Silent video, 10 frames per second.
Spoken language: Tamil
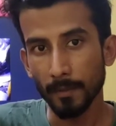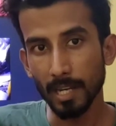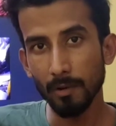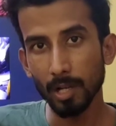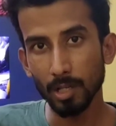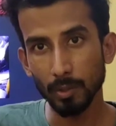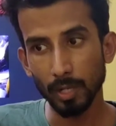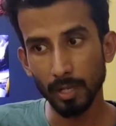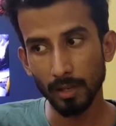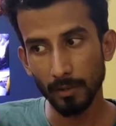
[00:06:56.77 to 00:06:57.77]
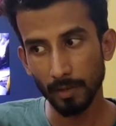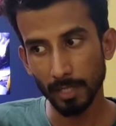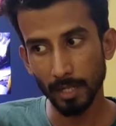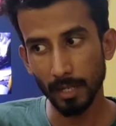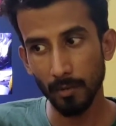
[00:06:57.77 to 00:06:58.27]
வெளி உலகத்தோடு
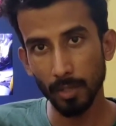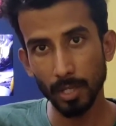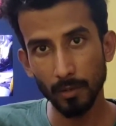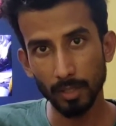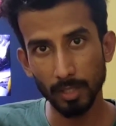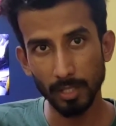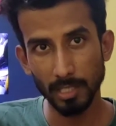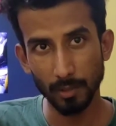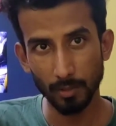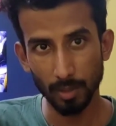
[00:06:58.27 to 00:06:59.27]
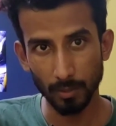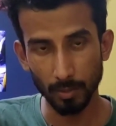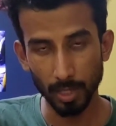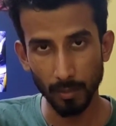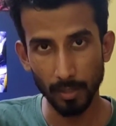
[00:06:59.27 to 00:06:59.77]
வந்தானா உயிருக்கு வந்து நிச்சய
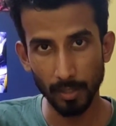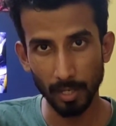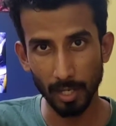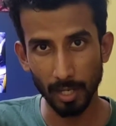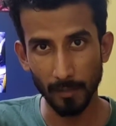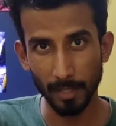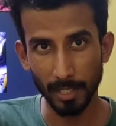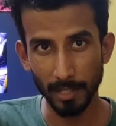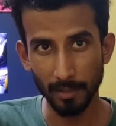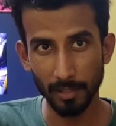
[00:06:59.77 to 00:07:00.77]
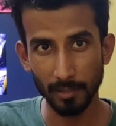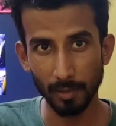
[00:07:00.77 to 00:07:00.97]
உத்தரவாதம் இல்லை அப்படிங்கிறது வந்து